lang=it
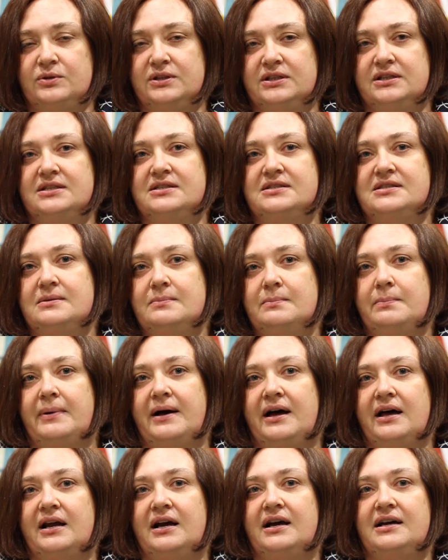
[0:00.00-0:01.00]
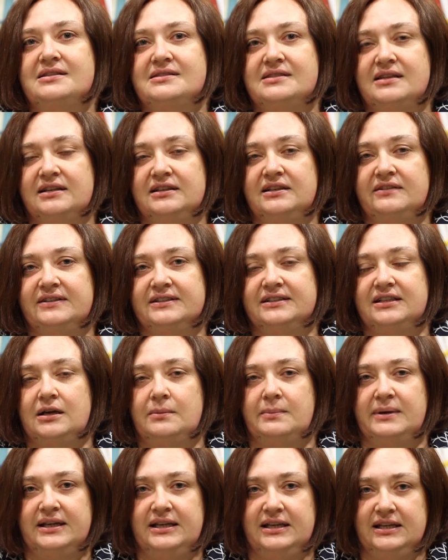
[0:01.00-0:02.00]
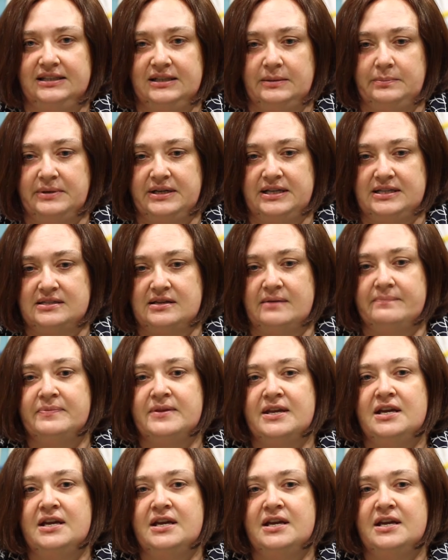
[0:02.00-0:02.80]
quindi si impara a stare davanti alla macchina da presa.